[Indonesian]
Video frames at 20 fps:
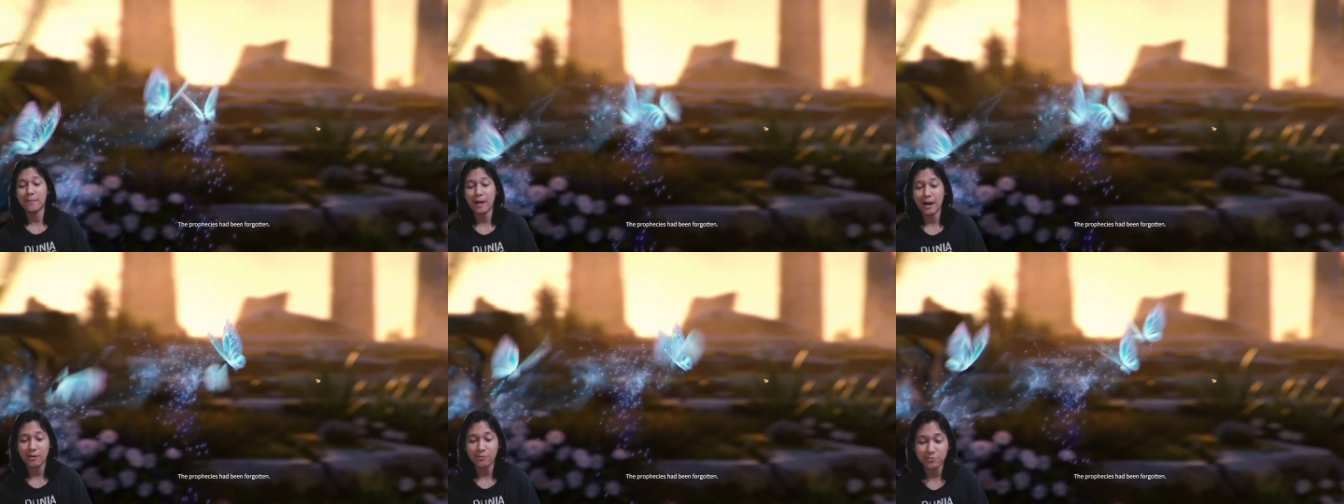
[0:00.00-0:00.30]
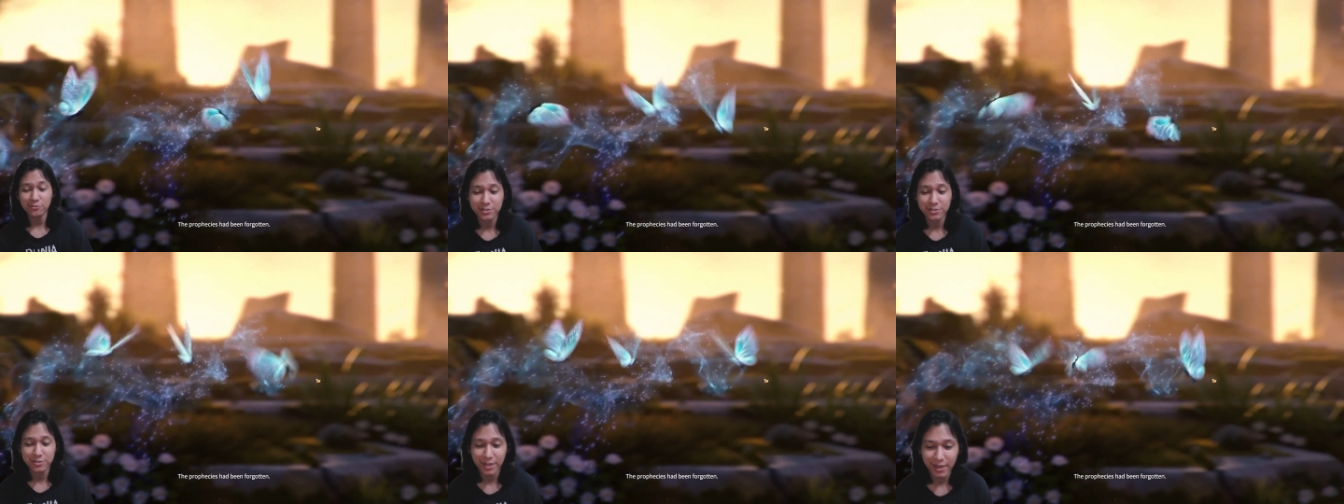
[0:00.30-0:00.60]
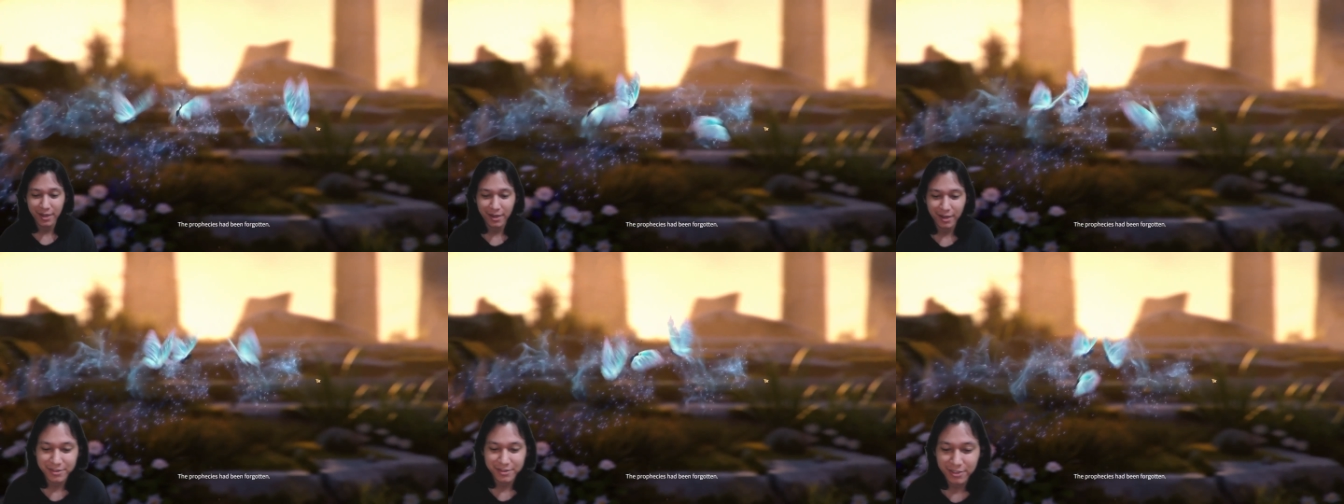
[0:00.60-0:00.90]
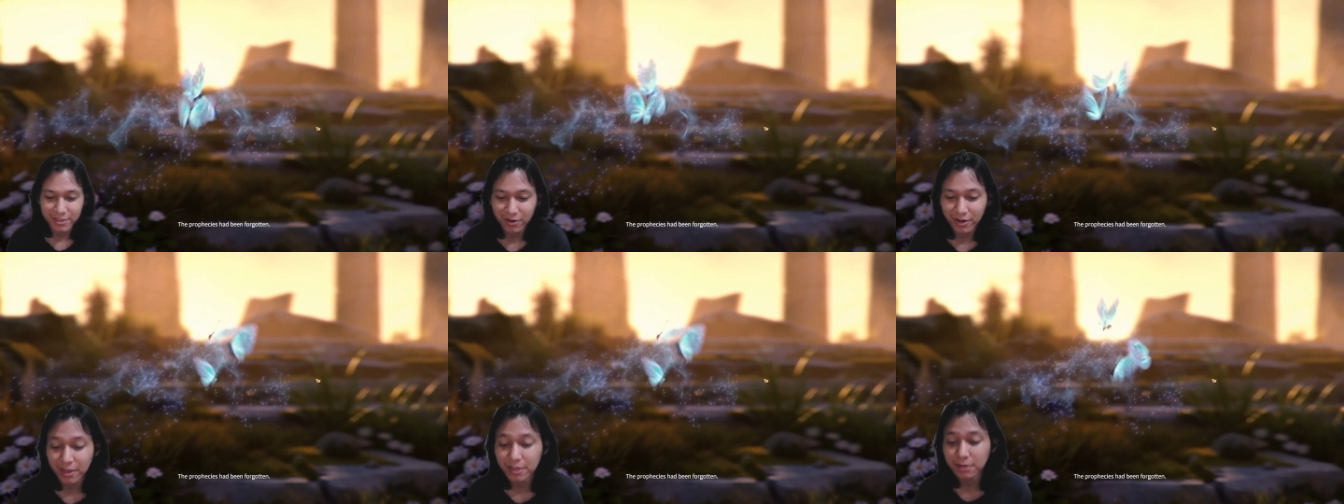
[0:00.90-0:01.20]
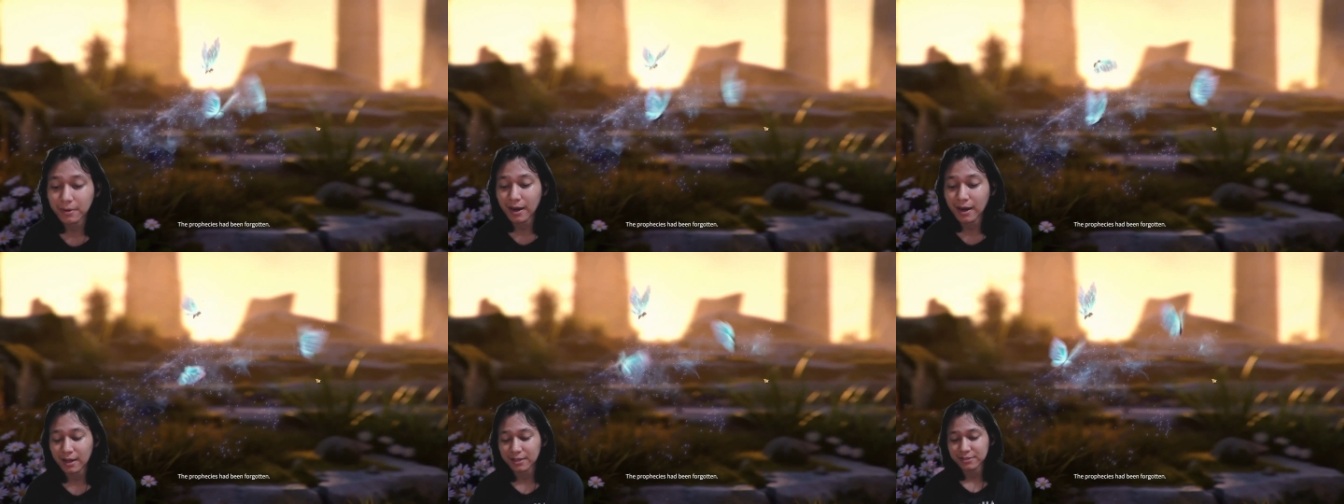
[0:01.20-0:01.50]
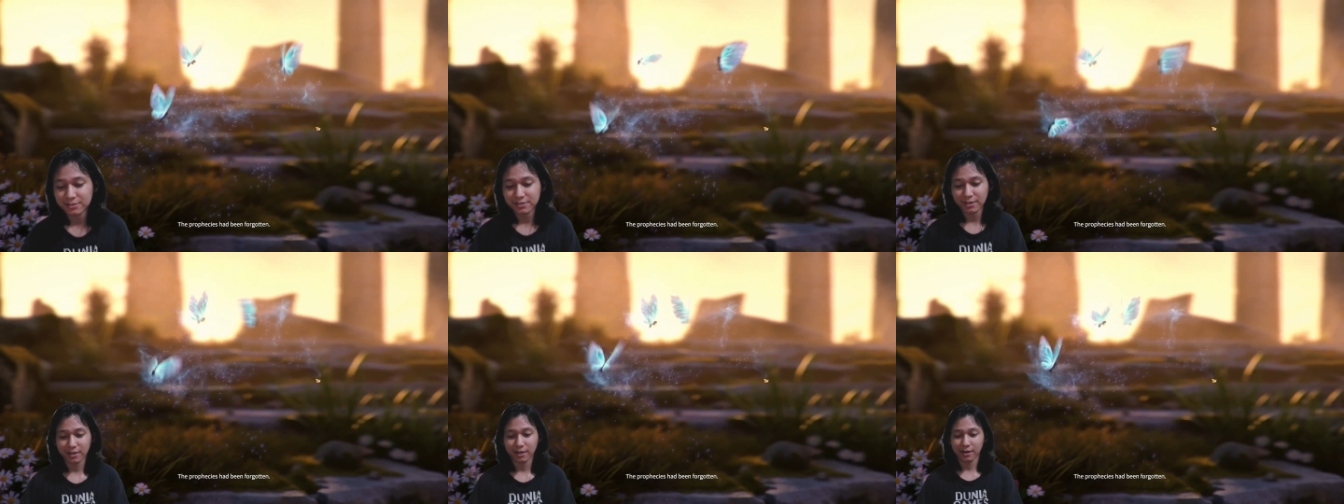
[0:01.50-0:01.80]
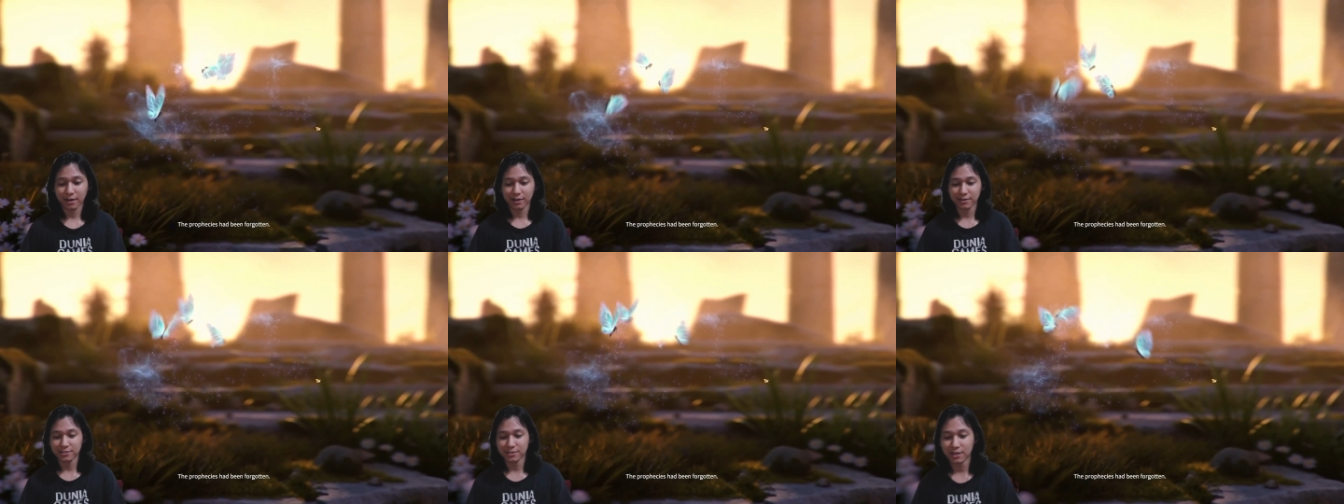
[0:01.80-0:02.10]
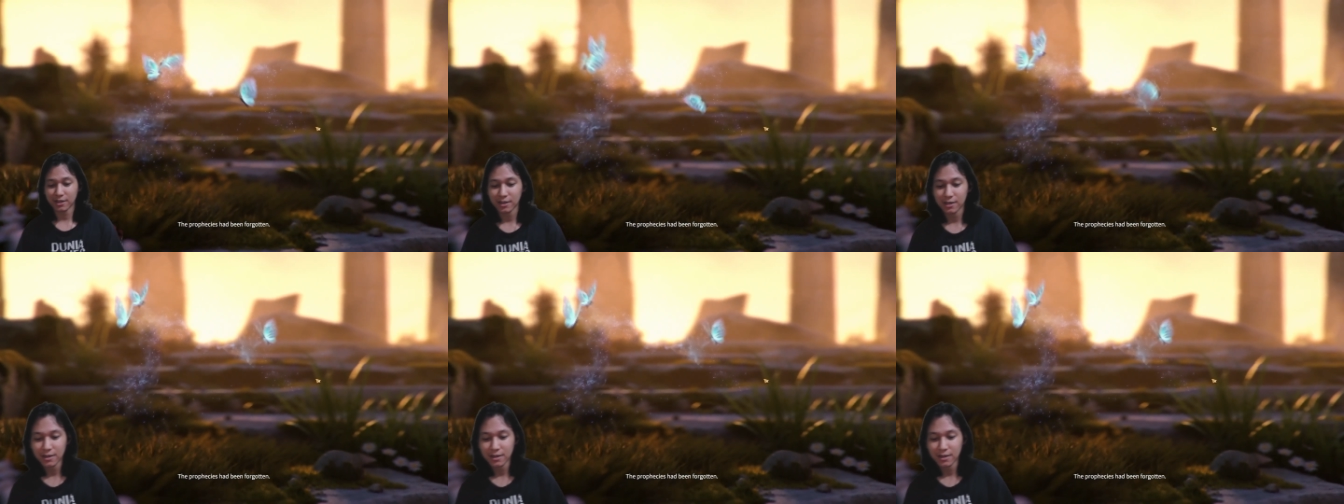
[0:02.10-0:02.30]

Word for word: bagus guys ya guys ya. Oke, kita bakal cek ya guys ya.